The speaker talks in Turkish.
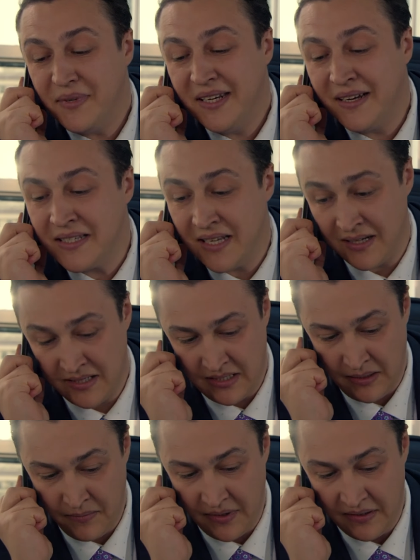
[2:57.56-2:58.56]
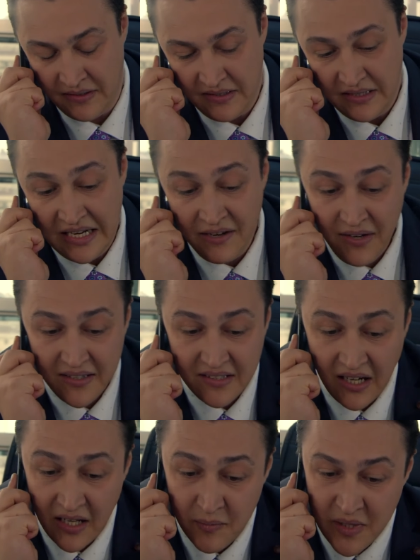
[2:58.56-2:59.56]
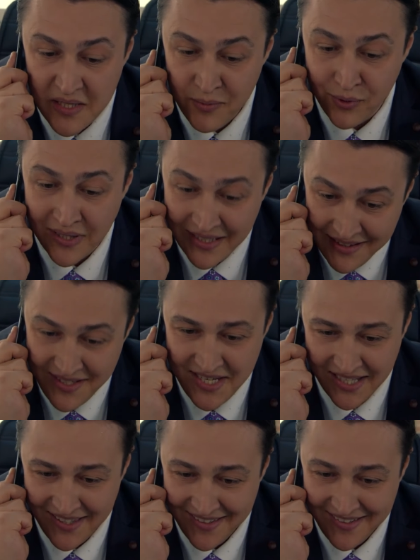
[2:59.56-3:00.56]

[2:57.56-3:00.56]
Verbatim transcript: biraz daha sabret. Levent kalmaz burada, gidecek.